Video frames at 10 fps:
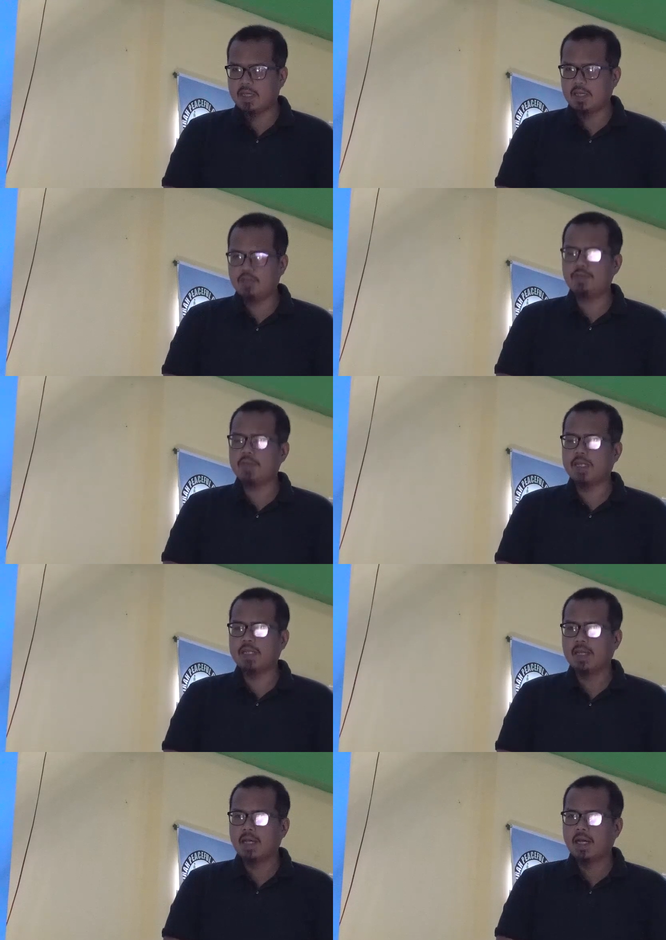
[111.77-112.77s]
inumin,
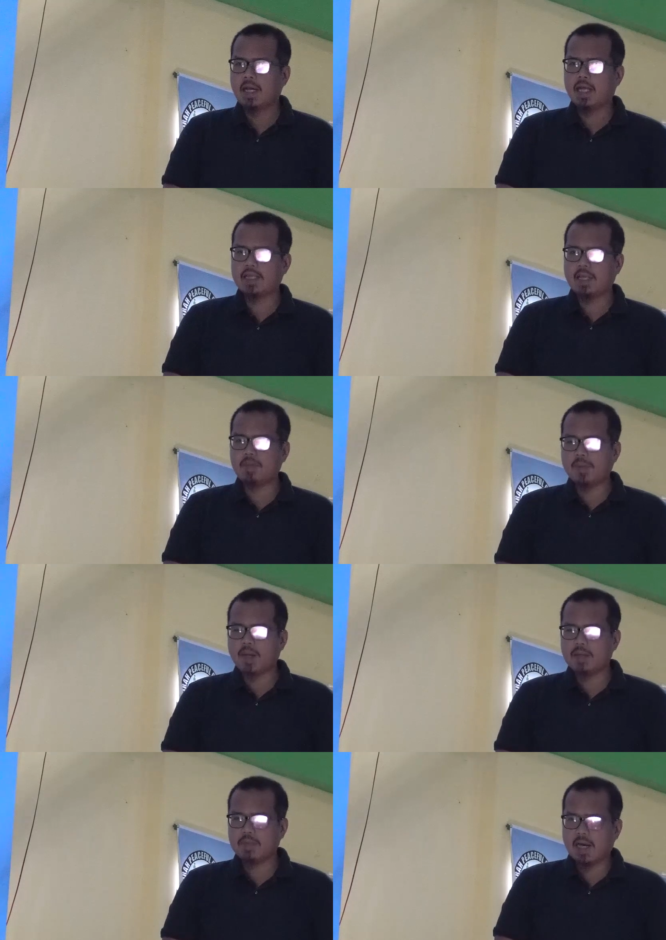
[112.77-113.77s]
at iba
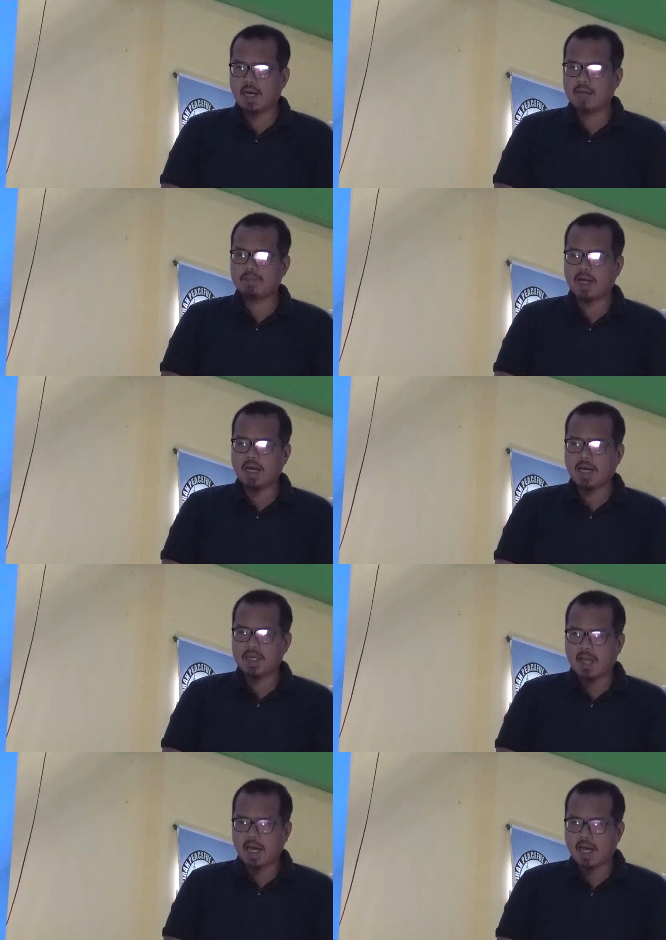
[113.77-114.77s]
pang mga
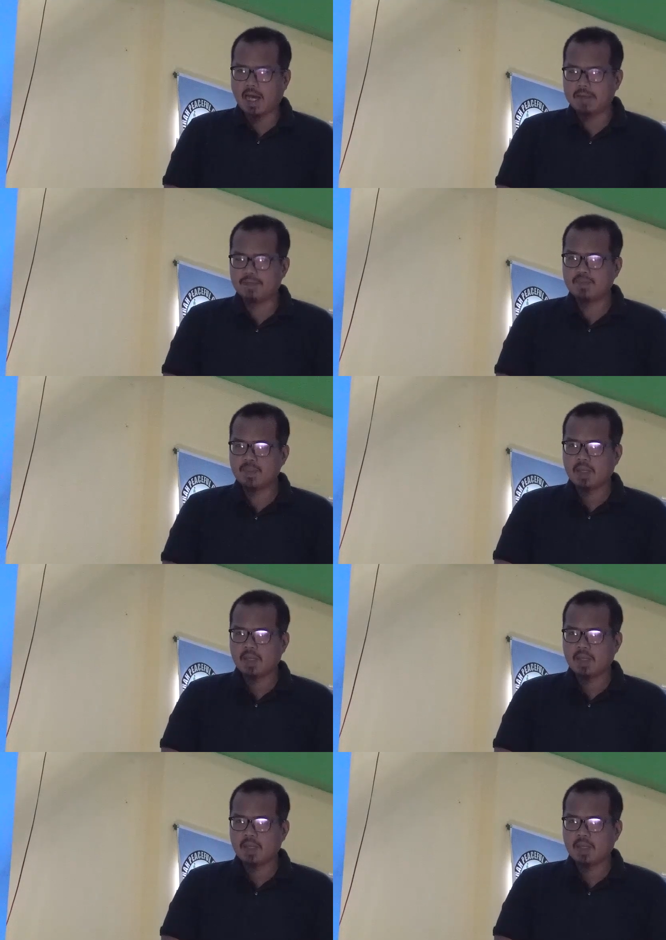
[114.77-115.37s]
pangangailangan